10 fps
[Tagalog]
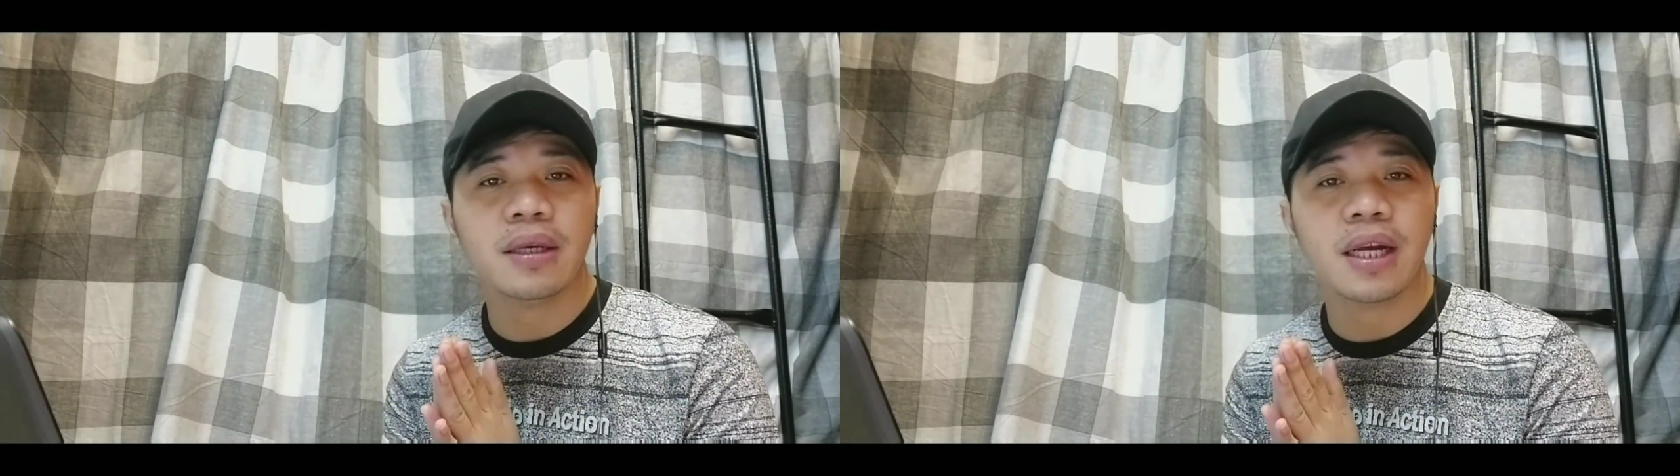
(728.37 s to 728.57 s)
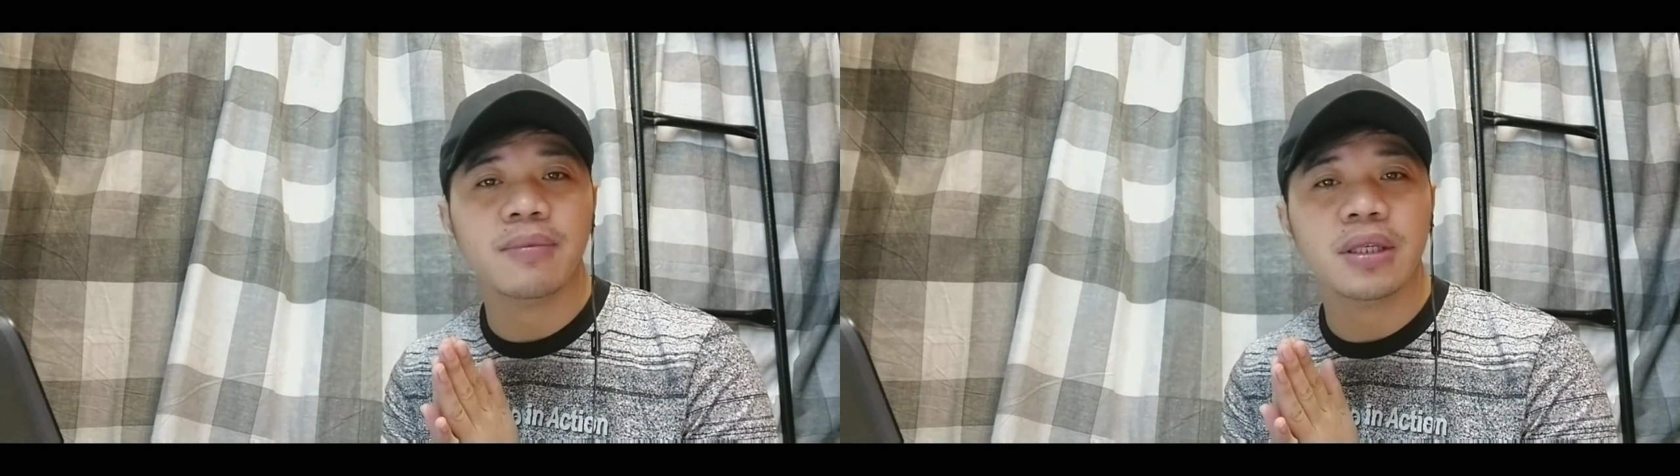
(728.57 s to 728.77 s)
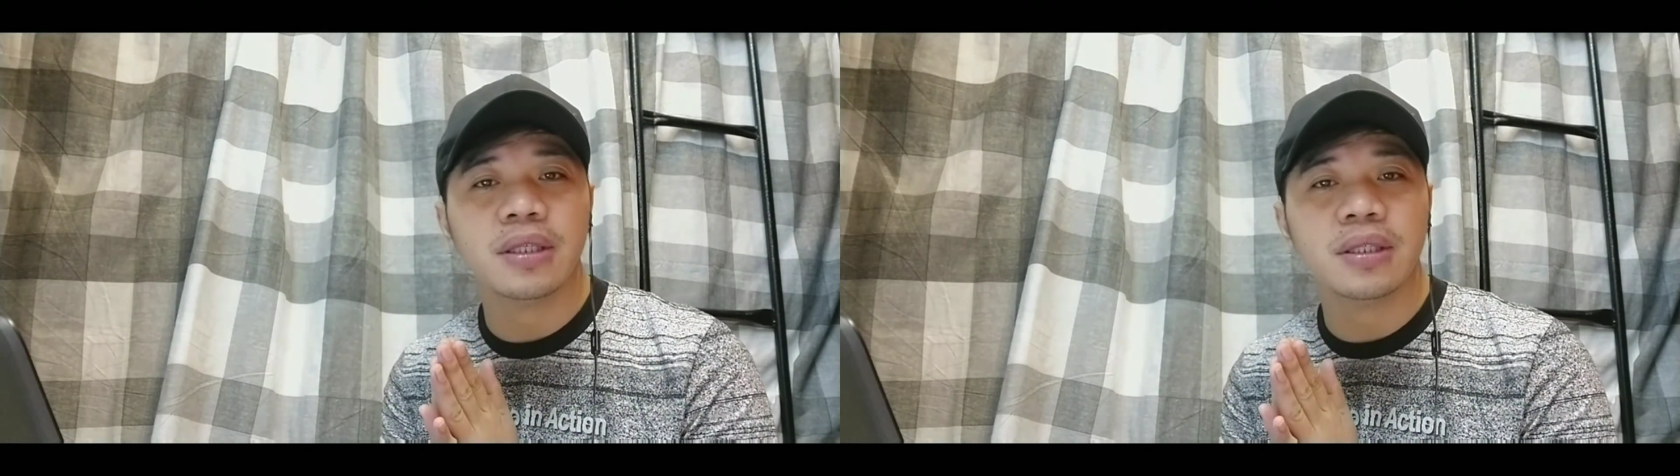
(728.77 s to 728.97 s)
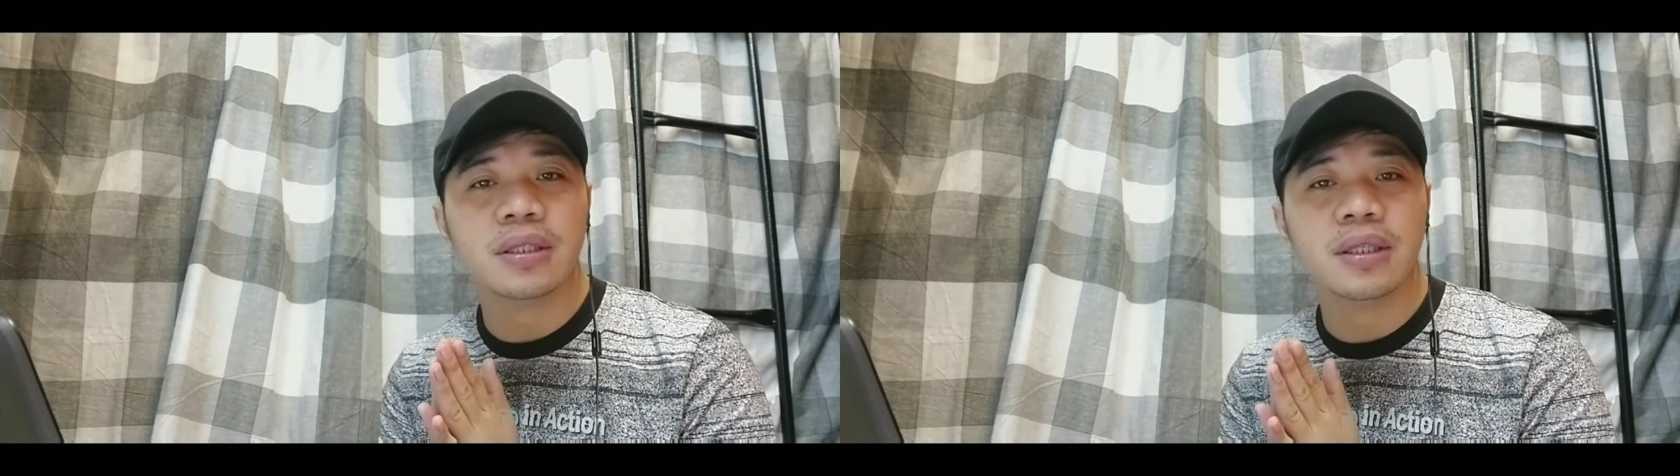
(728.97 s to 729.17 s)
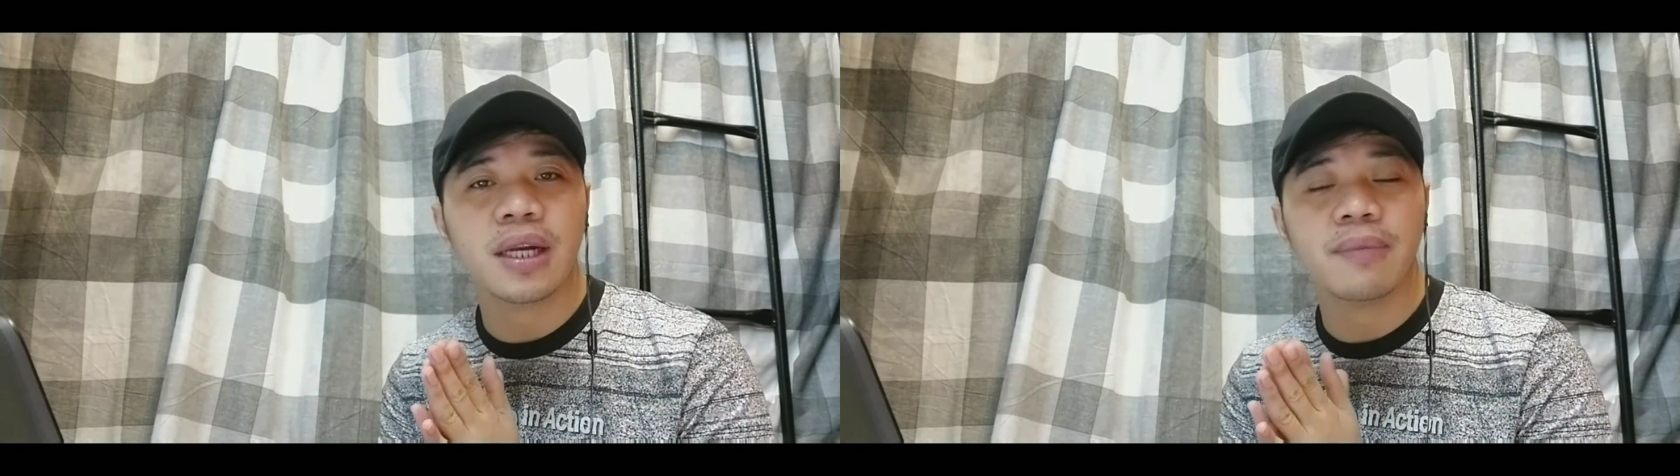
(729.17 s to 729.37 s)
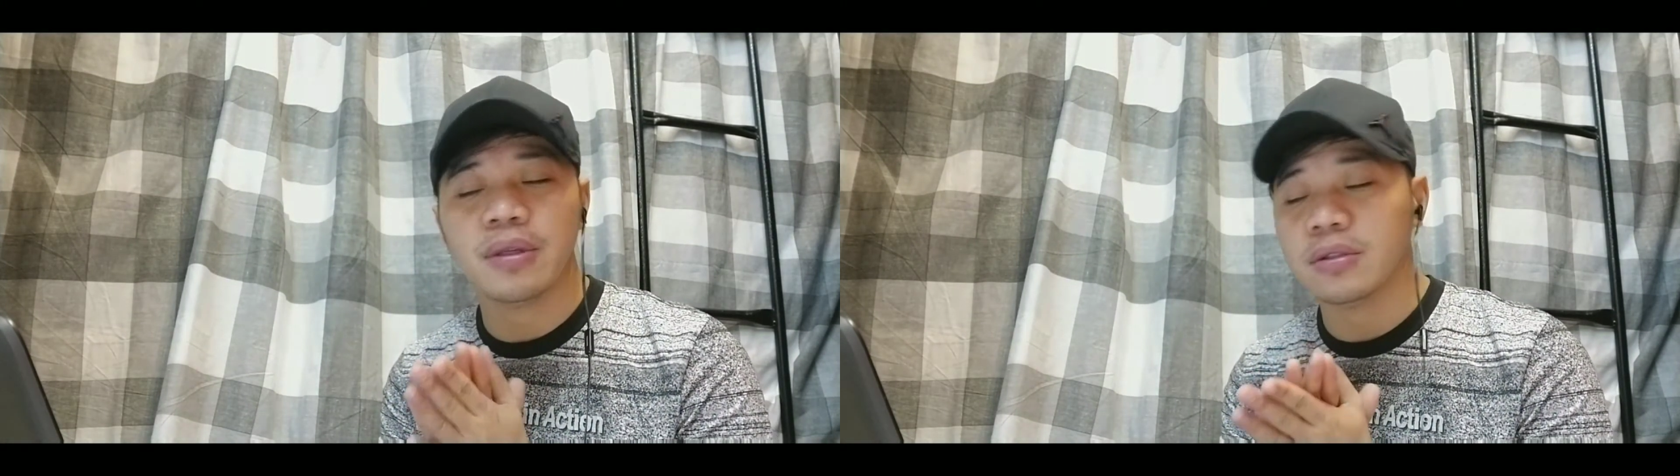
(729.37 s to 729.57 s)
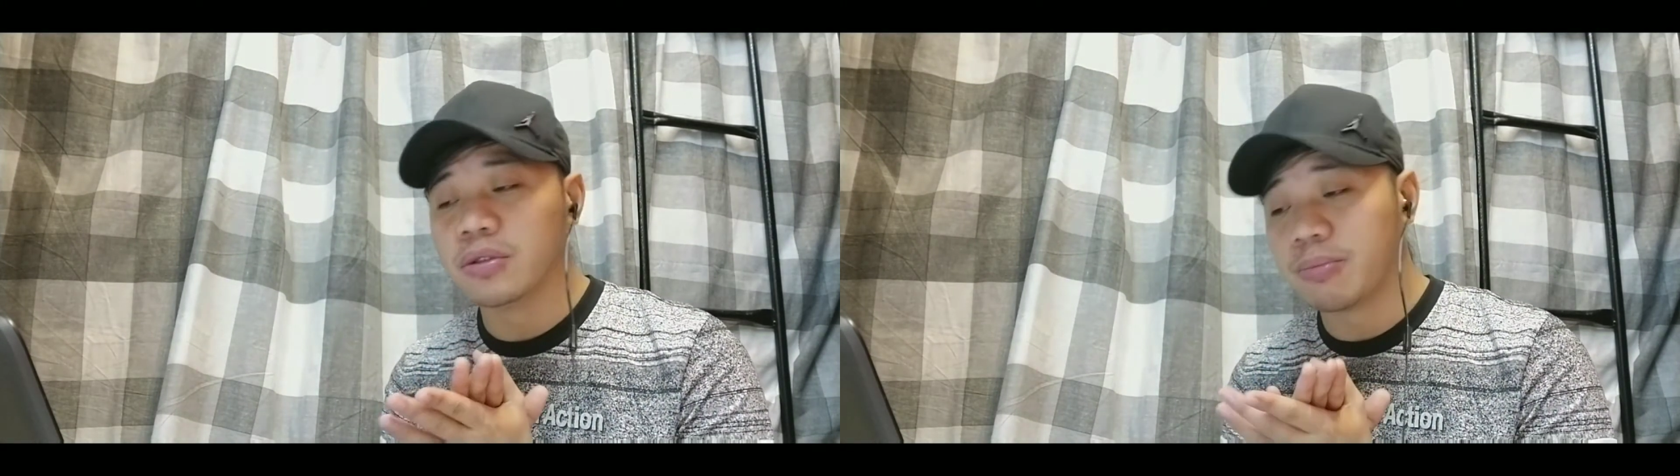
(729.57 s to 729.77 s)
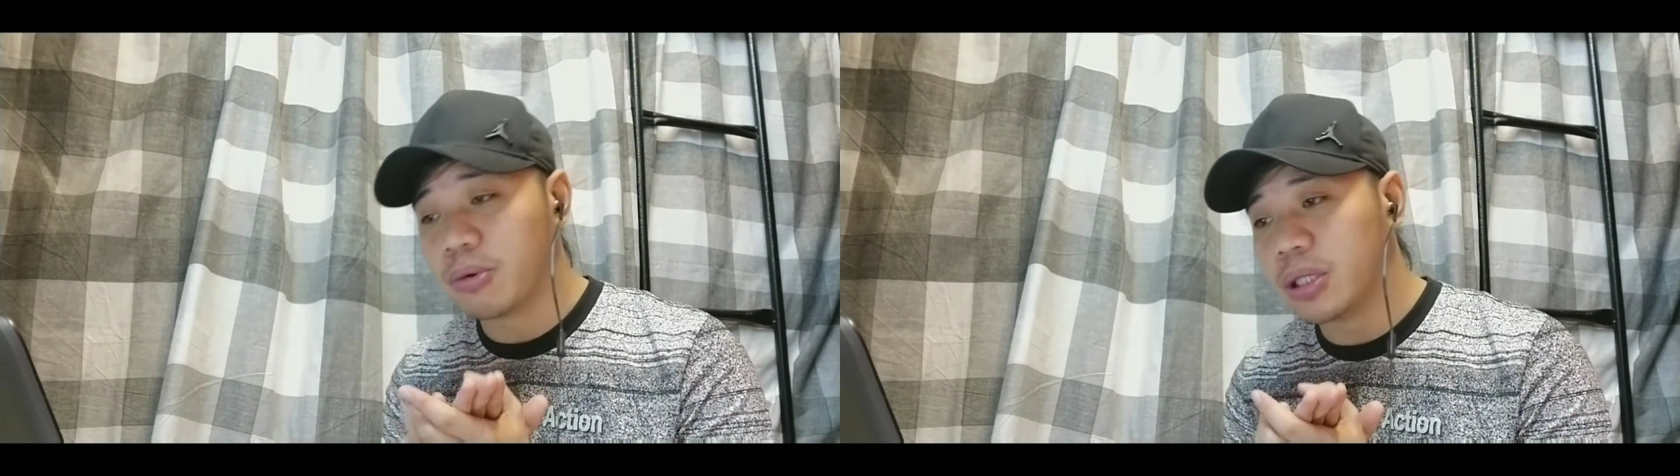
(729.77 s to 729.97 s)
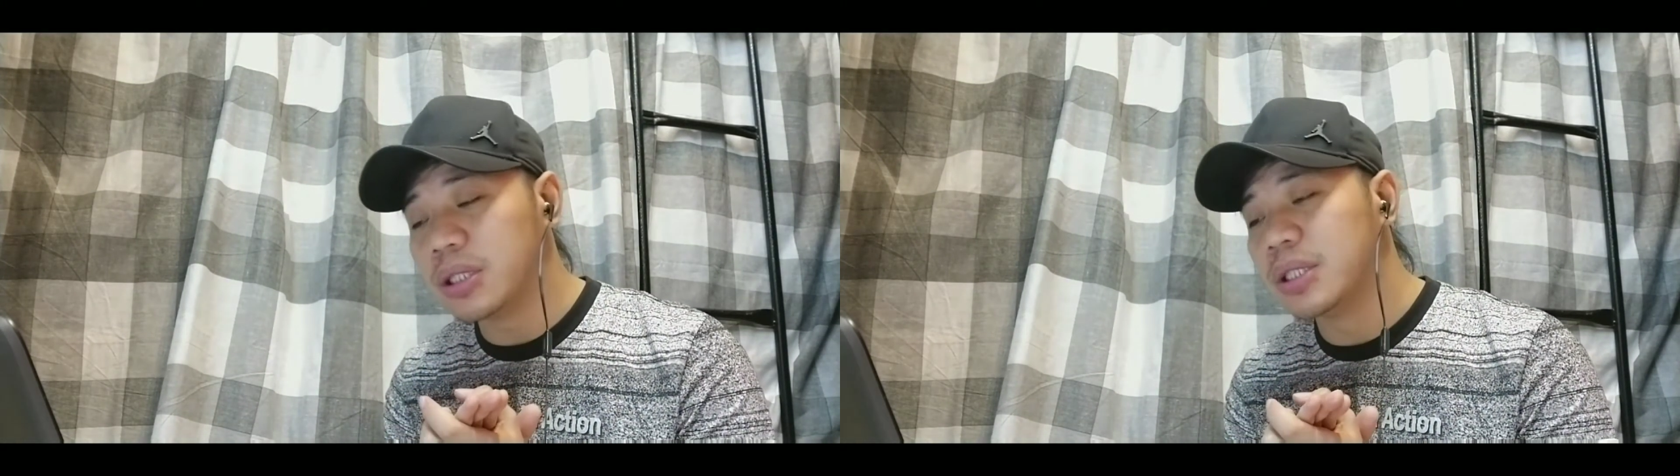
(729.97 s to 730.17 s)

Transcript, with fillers: grabing, grabing support